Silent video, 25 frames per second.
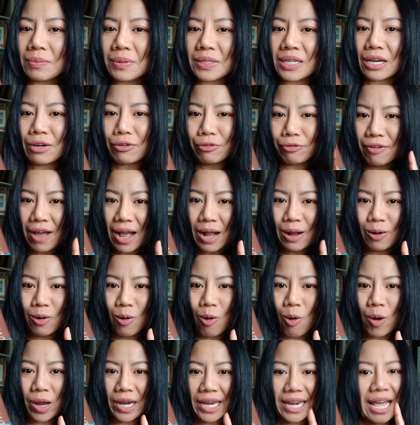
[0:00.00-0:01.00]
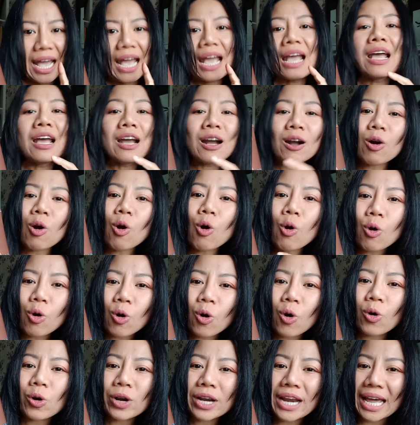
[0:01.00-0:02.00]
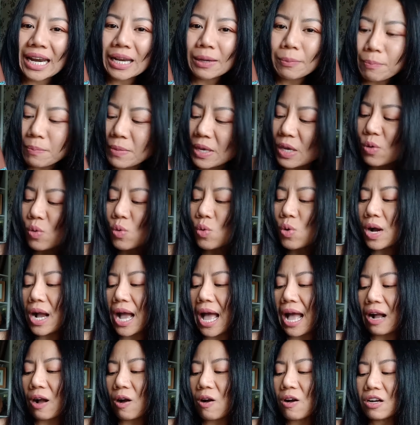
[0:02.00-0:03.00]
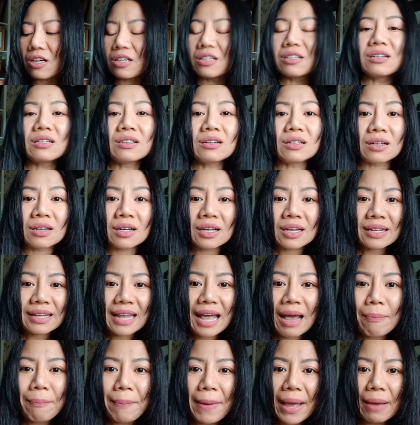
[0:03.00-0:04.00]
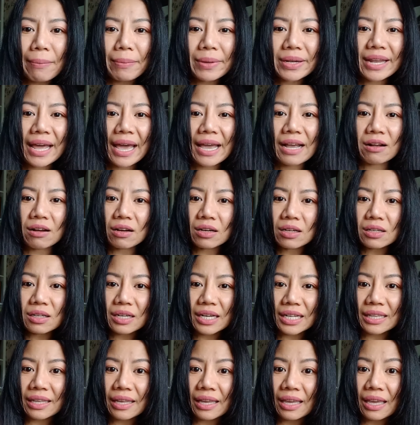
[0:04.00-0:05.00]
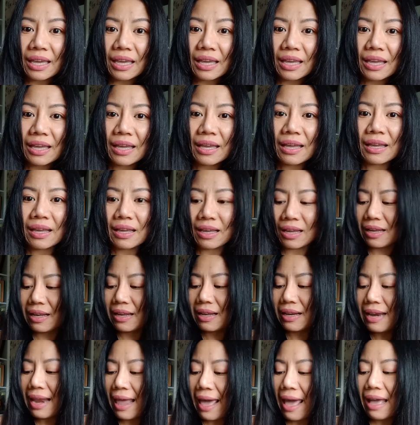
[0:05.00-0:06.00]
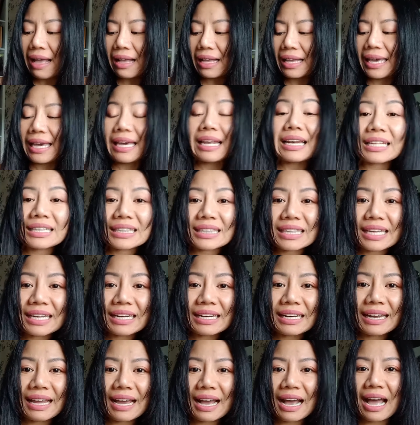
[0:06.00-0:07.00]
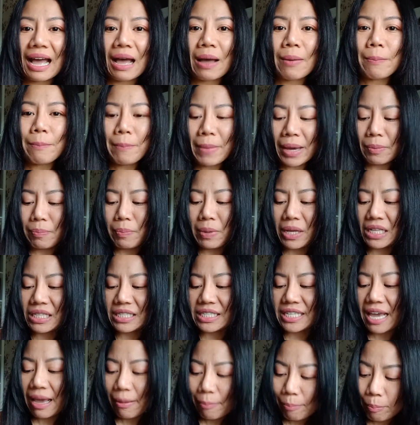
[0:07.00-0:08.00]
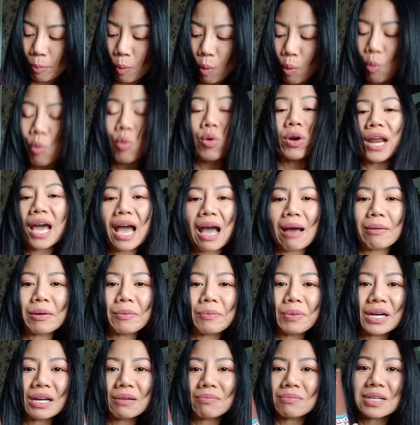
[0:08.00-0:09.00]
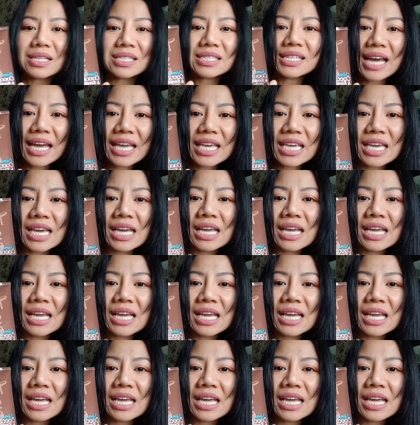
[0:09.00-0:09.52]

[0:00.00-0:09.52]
เพื่อนๆ ฟังก่อนนะโคโคนัทมิลค่ะ ก็คือ ถ้าแปลเป็นไทยก็คือกะทิและเคลาตินนะคะ มันเป็นแชมพูนะคะเพื่อนไม่ใช่